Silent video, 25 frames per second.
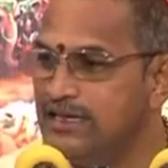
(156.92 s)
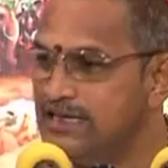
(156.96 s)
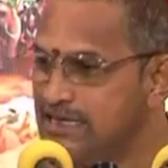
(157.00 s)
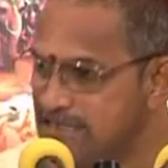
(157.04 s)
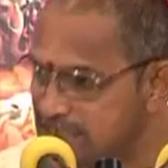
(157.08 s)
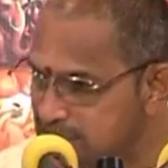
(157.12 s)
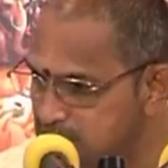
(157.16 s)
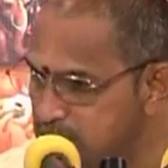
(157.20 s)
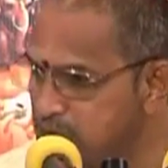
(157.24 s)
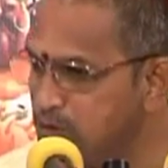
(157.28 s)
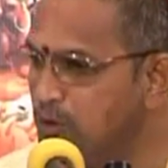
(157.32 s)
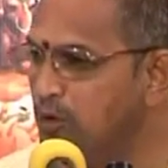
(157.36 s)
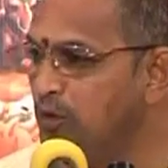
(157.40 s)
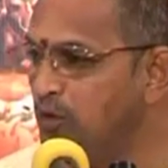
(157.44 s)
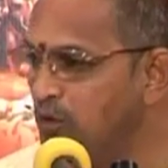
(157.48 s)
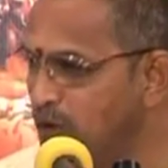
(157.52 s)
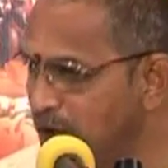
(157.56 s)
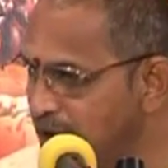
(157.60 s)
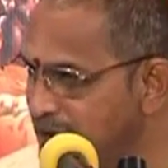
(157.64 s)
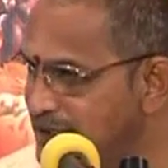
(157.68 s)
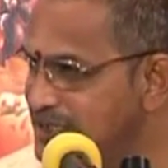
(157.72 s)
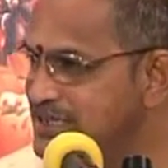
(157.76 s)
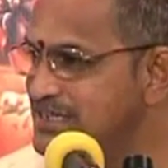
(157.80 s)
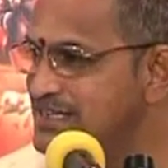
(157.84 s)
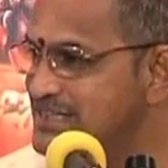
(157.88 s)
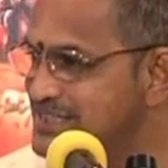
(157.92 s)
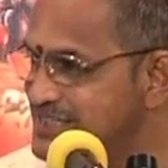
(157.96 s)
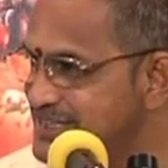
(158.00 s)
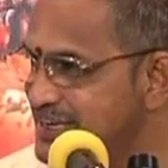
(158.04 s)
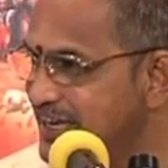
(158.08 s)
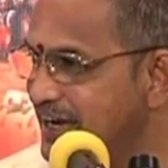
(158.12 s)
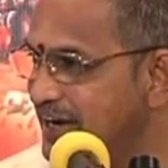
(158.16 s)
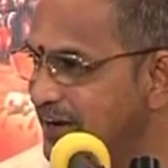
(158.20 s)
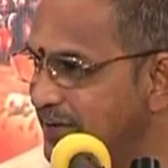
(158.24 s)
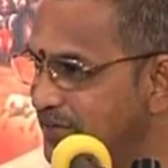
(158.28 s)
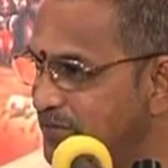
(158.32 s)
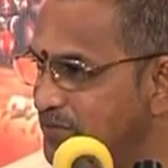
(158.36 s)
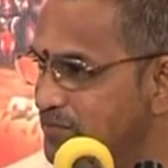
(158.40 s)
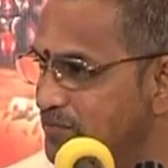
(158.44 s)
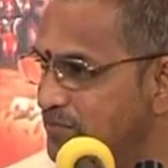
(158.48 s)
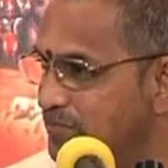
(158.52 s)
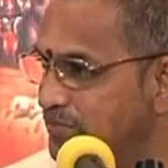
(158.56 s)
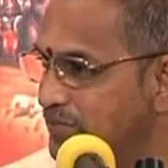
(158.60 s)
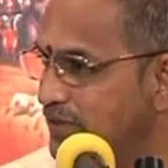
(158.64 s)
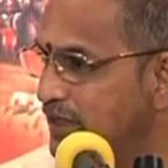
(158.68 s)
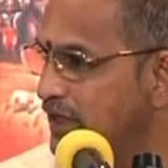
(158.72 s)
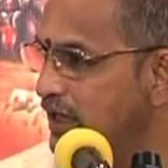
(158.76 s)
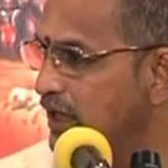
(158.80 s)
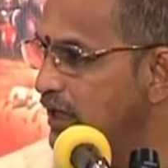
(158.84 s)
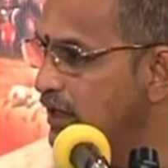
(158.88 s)
ఈశ్వరుడు రక్షించాలి
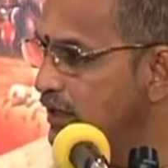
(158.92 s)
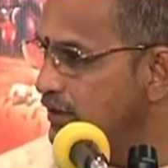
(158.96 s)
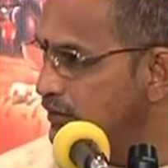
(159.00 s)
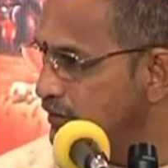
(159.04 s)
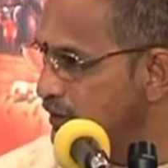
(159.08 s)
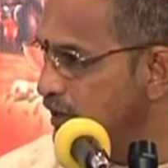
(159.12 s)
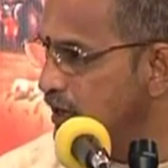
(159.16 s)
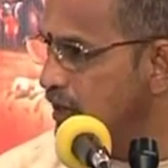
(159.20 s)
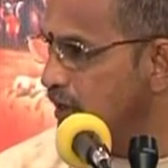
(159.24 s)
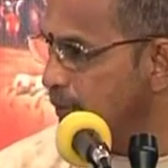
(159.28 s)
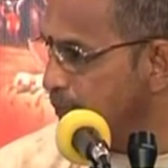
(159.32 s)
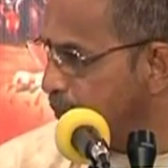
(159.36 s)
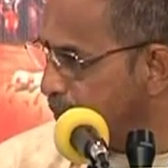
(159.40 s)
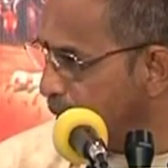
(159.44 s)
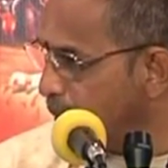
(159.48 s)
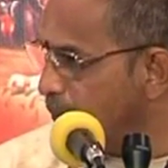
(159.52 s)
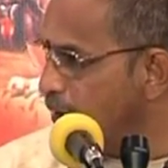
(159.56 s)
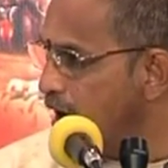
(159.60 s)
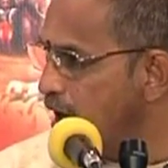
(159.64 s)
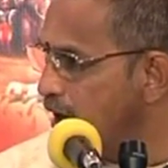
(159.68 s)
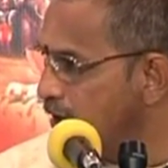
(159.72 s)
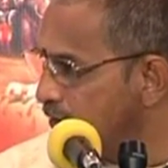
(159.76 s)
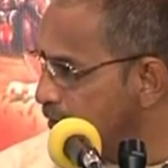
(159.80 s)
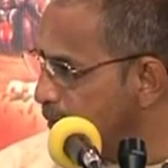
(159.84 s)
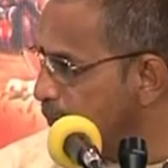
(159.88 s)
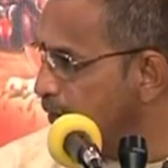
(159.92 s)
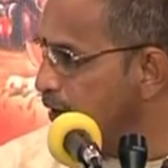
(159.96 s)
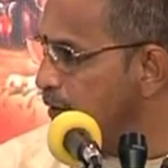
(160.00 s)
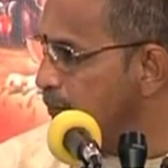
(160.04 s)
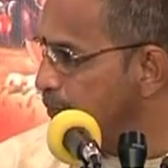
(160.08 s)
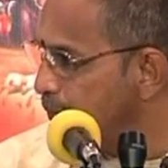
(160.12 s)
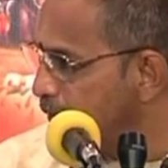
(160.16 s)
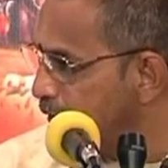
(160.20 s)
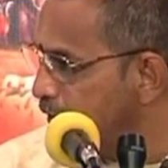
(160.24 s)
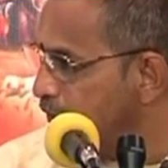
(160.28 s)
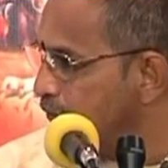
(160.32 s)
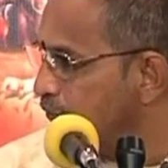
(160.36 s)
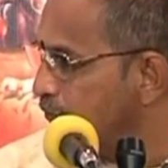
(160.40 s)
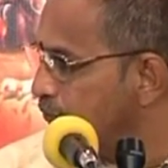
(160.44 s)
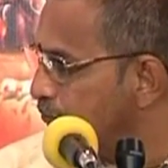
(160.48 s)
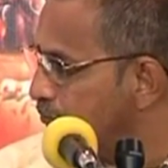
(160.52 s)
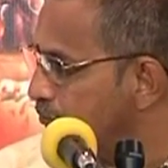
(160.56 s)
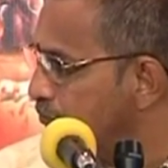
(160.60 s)
దీనికి ప్రమాదమని పేరు